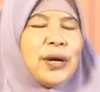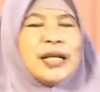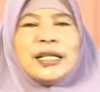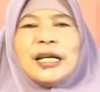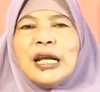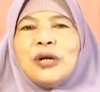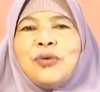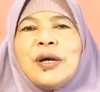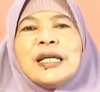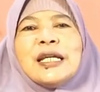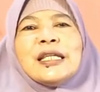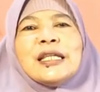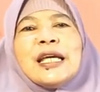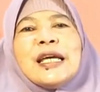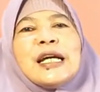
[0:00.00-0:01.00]
adalah
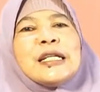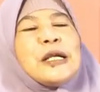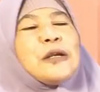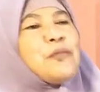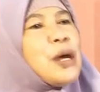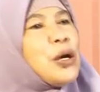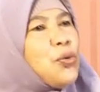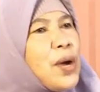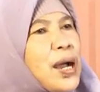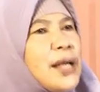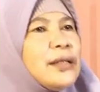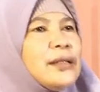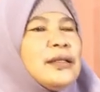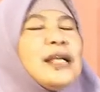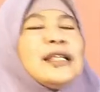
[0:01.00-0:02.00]
wanita yang
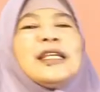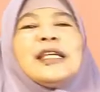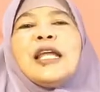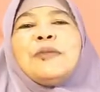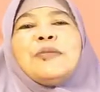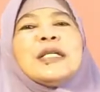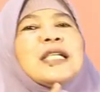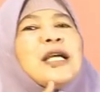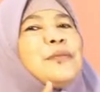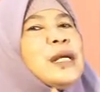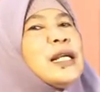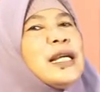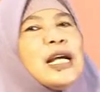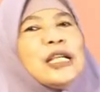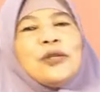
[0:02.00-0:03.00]
dermawan, yang tidak bisa
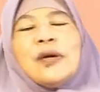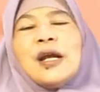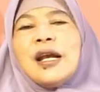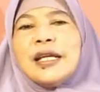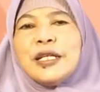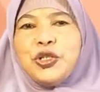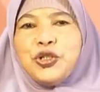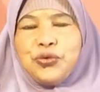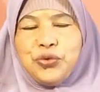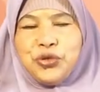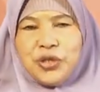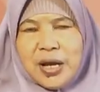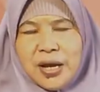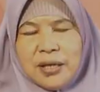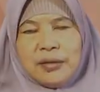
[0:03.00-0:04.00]
melihat orang lain
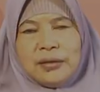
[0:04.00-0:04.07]
susah.